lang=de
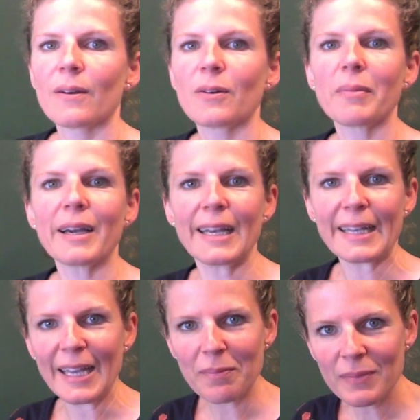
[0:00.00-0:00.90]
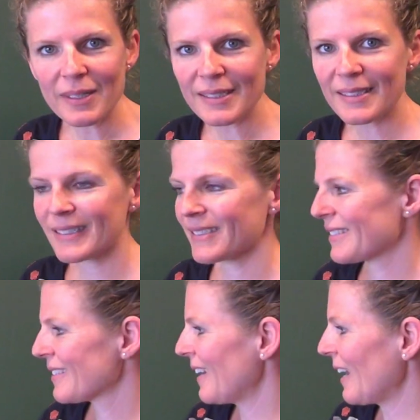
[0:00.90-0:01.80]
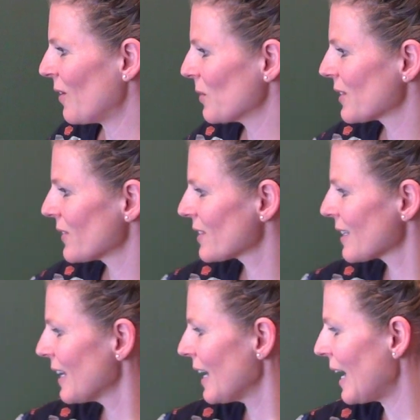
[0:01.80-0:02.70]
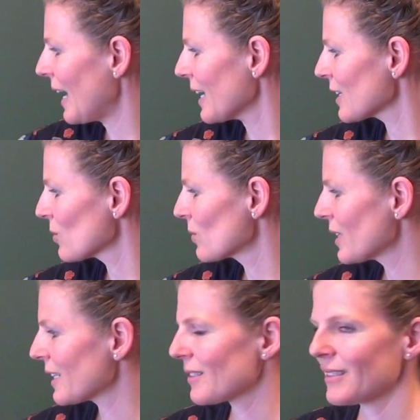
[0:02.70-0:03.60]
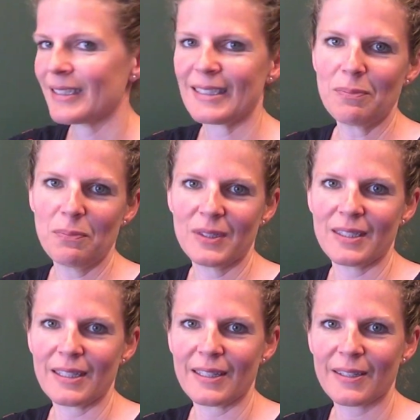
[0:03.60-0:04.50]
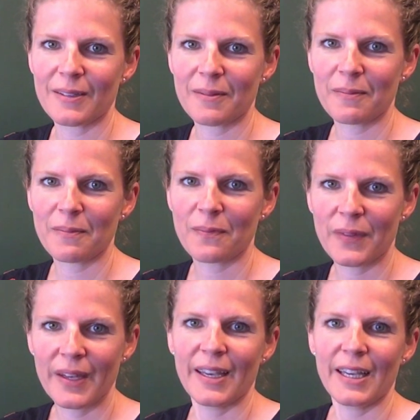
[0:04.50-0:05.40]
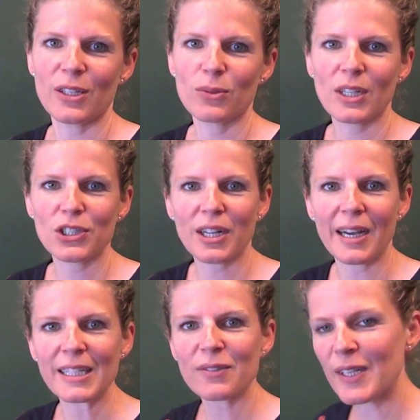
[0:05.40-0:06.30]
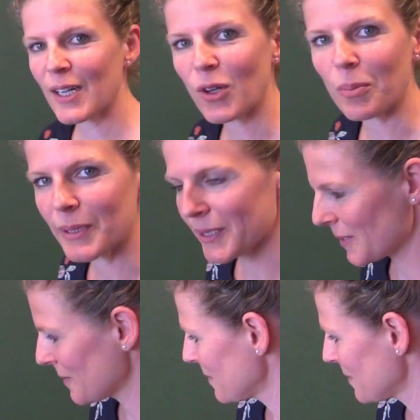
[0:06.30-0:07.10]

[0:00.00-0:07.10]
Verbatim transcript: und mein Ergebnis lautet 870. Ich unterstreiche es wieder doppelt.